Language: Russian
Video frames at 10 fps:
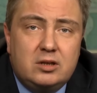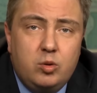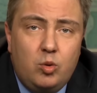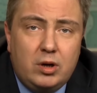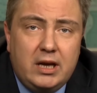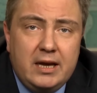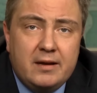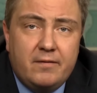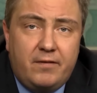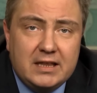
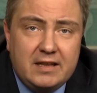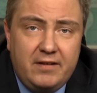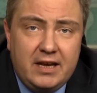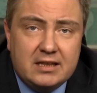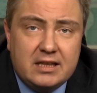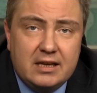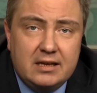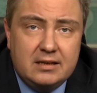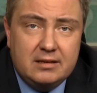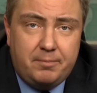Турки в ответ
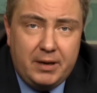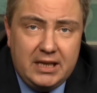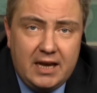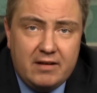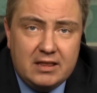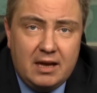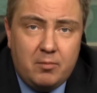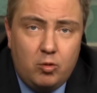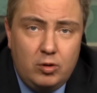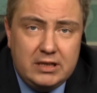предъявят
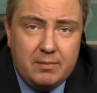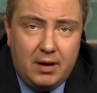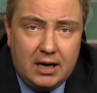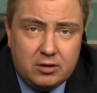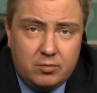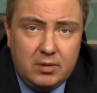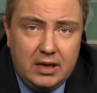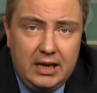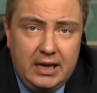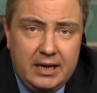нам
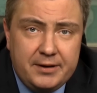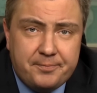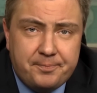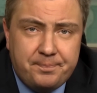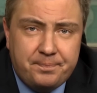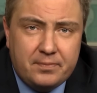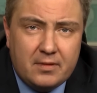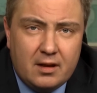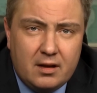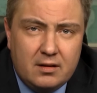ультиматум, и,
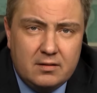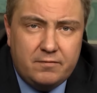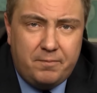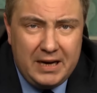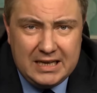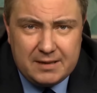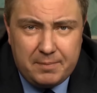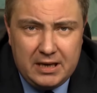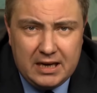в принципе,